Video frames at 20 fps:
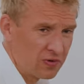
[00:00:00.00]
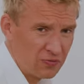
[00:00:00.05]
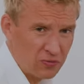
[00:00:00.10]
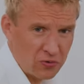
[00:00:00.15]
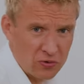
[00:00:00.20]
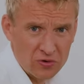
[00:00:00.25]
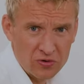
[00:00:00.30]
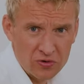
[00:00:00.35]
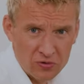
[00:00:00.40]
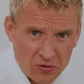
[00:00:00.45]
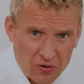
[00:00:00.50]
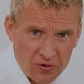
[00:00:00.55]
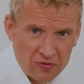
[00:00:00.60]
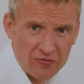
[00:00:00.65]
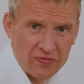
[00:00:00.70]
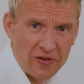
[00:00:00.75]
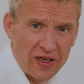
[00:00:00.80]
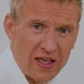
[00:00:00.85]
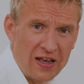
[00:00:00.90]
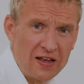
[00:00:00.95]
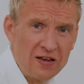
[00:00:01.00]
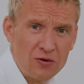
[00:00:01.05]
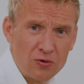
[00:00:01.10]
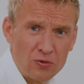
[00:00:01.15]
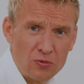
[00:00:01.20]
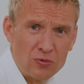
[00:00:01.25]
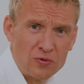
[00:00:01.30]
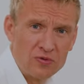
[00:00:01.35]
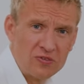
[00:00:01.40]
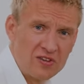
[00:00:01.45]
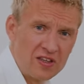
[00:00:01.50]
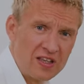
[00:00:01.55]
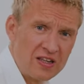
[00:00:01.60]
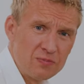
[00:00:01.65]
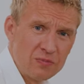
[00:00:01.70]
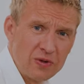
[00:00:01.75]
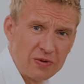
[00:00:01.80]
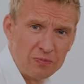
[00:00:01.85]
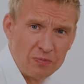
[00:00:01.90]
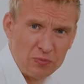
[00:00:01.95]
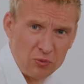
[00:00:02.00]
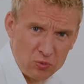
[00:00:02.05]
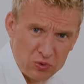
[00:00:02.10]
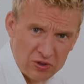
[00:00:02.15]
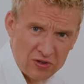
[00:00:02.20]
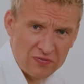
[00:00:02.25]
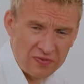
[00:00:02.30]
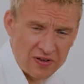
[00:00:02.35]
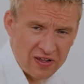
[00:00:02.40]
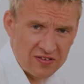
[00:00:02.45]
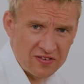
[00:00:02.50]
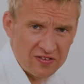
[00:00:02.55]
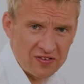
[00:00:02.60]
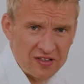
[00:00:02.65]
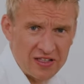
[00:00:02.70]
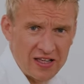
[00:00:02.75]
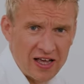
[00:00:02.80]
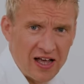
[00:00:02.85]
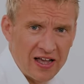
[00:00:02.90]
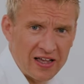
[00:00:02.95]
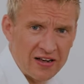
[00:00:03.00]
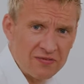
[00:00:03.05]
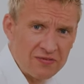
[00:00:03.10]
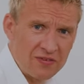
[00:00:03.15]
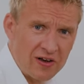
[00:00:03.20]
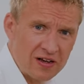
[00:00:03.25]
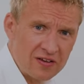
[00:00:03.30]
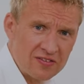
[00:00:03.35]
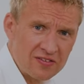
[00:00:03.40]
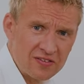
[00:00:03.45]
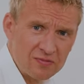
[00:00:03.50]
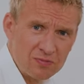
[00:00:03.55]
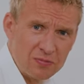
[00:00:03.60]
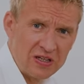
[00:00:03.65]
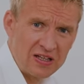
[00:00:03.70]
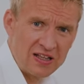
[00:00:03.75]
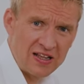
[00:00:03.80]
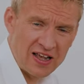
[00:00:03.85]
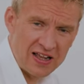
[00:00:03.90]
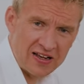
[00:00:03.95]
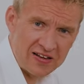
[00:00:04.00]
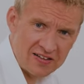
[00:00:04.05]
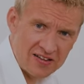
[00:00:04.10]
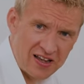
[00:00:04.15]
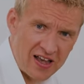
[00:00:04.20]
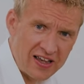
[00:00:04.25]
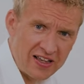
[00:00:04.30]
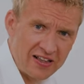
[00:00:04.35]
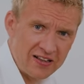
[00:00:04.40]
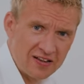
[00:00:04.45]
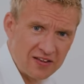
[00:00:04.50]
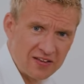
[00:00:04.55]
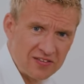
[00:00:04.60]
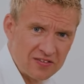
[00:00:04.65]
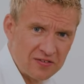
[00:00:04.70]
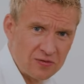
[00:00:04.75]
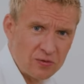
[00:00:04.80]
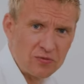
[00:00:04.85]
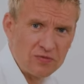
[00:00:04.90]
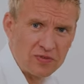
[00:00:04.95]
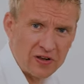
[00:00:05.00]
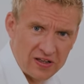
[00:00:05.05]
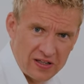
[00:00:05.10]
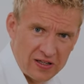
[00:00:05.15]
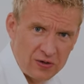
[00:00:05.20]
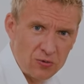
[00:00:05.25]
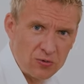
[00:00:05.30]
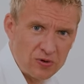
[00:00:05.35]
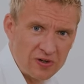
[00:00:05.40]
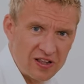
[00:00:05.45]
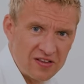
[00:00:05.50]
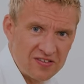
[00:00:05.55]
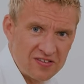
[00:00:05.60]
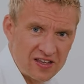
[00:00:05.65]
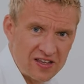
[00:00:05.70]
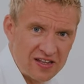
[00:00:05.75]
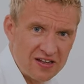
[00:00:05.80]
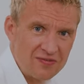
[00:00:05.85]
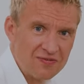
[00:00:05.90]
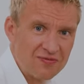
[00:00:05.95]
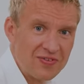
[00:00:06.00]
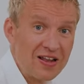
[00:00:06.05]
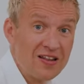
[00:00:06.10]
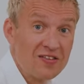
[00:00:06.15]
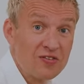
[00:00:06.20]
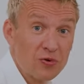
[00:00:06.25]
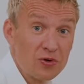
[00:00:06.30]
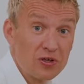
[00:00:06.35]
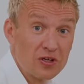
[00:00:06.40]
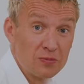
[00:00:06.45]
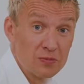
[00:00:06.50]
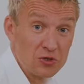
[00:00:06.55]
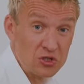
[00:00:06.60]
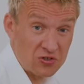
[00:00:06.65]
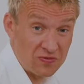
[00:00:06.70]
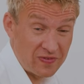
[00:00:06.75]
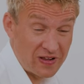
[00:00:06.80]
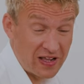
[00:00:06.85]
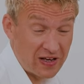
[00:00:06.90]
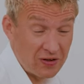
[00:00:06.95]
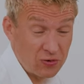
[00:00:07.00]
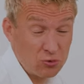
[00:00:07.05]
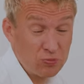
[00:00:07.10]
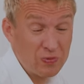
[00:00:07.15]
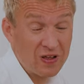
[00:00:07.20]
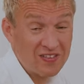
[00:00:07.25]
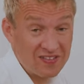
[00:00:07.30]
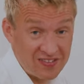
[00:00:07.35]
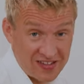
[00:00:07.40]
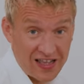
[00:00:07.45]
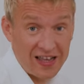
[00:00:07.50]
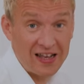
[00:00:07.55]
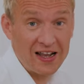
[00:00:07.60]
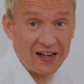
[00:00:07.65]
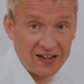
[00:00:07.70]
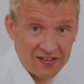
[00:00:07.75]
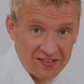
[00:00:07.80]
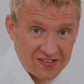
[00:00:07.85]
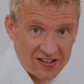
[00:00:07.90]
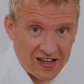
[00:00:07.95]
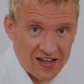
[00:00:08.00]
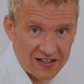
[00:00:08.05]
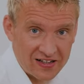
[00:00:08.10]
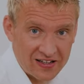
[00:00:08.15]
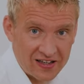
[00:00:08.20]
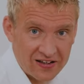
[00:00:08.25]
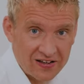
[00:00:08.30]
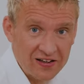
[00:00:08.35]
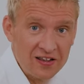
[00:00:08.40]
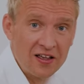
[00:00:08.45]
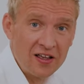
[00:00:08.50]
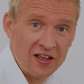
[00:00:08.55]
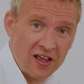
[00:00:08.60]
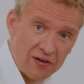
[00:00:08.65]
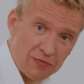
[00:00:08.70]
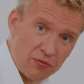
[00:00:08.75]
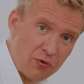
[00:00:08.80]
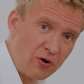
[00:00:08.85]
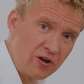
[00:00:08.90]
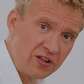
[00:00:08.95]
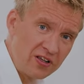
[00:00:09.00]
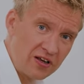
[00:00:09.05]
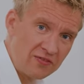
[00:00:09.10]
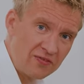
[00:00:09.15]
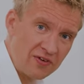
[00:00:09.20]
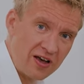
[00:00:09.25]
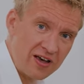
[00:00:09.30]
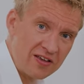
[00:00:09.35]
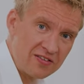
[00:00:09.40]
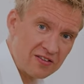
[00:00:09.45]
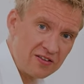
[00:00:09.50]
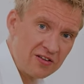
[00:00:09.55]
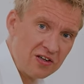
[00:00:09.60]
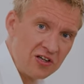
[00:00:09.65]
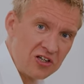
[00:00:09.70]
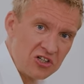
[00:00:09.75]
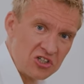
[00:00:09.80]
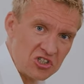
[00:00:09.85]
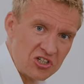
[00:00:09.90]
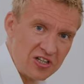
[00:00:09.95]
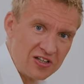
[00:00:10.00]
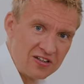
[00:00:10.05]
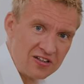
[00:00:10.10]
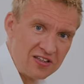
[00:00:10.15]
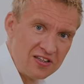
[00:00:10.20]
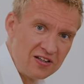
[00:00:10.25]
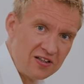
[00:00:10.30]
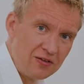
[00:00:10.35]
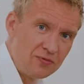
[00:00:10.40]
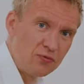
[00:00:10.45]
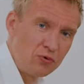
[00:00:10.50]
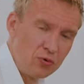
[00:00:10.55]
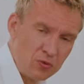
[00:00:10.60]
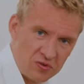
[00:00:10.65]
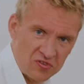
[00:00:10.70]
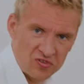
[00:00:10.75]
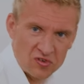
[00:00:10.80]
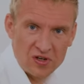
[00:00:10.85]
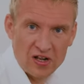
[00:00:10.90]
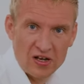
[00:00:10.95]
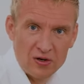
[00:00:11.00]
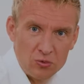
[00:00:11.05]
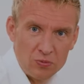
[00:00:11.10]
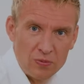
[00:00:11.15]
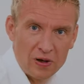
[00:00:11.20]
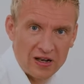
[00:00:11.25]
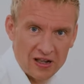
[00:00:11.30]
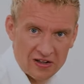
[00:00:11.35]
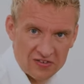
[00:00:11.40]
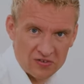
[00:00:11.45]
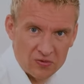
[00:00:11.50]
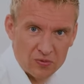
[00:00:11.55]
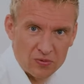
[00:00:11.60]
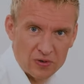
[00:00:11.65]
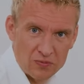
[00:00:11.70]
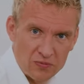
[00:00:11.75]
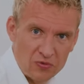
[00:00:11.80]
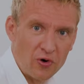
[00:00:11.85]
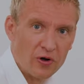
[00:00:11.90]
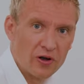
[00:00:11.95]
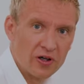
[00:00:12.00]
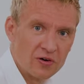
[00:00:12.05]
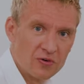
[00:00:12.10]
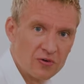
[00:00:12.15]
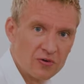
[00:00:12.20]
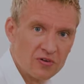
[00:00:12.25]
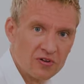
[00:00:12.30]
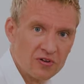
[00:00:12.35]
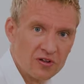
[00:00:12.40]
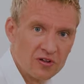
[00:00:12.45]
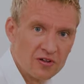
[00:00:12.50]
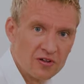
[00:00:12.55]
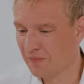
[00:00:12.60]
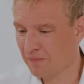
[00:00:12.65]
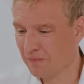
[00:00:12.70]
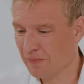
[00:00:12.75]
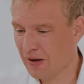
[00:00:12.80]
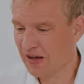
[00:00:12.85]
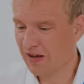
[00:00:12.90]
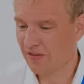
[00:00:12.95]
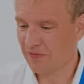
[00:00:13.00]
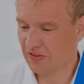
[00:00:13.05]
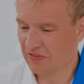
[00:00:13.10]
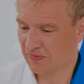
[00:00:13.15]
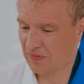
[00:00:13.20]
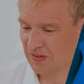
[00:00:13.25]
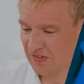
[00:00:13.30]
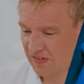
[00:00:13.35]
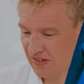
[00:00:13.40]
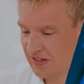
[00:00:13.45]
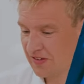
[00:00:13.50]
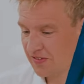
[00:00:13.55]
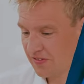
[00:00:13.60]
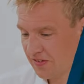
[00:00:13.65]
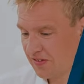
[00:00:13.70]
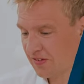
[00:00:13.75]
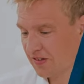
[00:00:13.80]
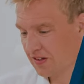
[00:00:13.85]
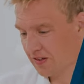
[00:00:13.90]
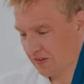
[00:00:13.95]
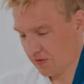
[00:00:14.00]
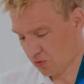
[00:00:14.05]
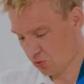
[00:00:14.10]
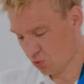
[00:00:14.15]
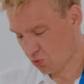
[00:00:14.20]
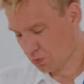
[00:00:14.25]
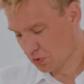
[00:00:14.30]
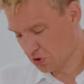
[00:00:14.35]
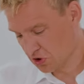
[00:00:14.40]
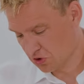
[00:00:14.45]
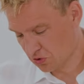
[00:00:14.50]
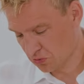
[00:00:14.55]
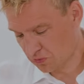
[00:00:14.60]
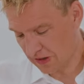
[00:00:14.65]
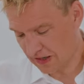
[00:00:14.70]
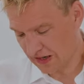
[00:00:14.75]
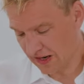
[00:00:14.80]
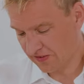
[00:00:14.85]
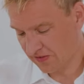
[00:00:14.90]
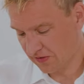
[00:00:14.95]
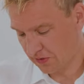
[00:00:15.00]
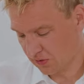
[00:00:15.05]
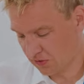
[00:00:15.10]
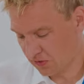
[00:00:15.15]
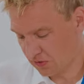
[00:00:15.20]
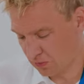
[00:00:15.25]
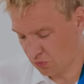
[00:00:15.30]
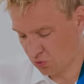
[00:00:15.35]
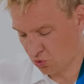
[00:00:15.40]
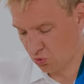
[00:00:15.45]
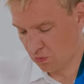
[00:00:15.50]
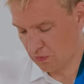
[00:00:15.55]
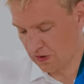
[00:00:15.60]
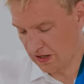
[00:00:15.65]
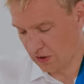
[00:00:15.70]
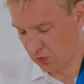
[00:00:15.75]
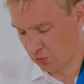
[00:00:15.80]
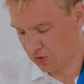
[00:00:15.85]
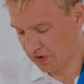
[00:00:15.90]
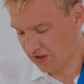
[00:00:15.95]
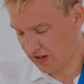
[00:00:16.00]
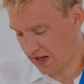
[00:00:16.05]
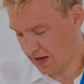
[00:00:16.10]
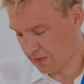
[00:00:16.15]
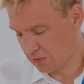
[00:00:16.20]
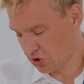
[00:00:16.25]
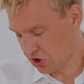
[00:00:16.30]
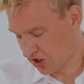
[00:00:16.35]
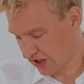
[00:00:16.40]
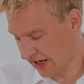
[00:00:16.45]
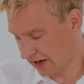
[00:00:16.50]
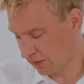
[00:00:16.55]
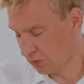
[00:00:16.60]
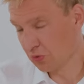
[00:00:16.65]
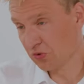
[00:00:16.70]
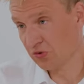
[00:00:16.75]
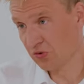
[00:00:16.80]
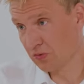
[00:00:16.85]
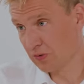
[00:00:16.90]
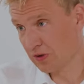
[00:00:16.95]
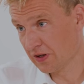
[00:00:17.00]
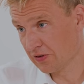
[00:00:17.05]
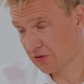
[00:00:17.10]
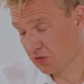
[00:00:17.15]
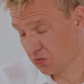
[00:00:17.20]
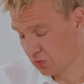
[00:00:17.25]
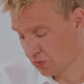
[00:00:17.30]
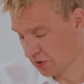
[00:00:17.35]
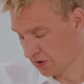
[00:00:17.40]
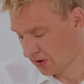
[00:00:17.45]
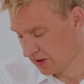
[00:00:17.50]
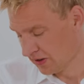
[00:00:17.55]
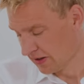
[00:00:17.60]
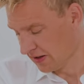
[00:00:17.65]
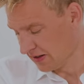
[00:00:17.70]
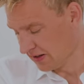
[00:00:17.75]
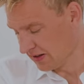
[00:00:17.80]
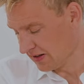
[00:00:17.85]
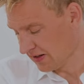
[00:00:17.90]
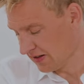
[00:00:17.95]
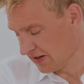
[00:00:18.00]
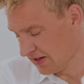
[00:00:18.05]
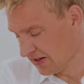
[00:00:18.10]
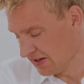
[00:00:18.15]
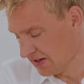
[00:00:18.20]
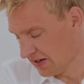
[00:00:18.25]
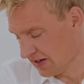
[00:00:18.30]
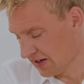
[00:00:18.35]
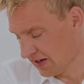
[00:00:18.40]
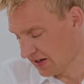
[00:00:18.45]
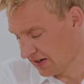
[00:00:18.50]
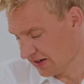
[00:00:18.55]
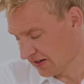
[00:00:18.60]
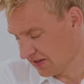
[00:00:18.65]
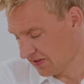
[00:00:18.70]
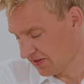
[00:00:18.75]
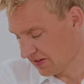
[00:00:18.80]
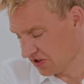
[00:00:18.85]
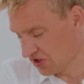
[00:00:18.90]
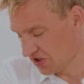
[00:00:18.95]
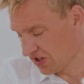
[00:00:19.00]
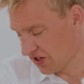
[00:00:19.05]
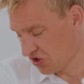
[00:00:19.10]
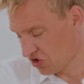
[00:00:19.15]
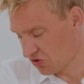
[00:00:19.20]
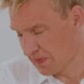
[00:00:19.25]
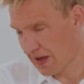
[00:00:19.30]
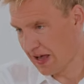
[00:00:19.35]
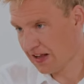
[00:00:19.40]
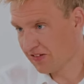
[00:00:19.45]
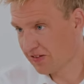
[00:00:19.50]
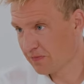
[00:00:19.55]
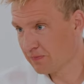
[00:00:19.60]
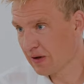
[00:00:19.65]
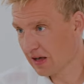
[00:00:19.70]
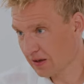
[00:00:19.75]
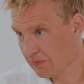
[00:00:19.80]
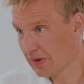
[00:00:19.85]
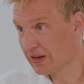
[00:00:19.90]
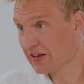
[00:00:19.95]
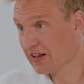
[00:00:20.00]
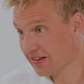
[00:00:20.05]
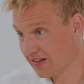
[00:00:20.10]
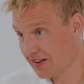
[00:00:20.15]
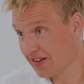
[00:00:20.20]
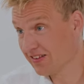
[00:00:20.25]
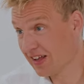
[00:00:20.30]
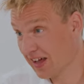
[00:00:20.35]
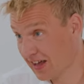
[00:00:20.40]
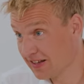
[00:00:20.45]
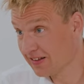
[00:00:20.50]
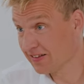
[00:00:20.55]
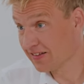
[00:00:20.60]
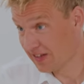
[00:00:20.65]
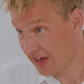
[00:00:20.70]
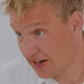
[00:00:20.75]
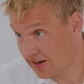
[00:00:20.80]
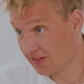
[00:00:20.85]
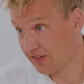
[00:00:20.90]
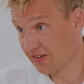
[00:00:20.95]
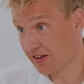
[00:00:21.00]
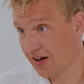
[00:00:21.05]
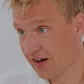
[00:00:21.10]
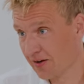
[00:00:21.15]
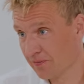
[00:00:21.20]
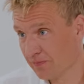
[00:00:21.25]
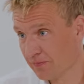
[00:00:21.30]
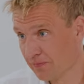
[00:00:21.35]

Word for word: Wir würden dort Veränderungen sehen mit Blutgefäßen, die einwachsen, mit kleinen Teilrissen und Verdickung der Sehne, wenn solche Beschwerden über sehr lange Zeit gehen. Erfreulicherweise steht hier die funktionelle Überlastung im Vordergrund. Mara, was wir sehen, sind die typischen Überlastungssymptome der Unterarmstreckmuskulatur, die hier an dieser Stelle Schmerzen machen. Man nennt das einen Tennisarm.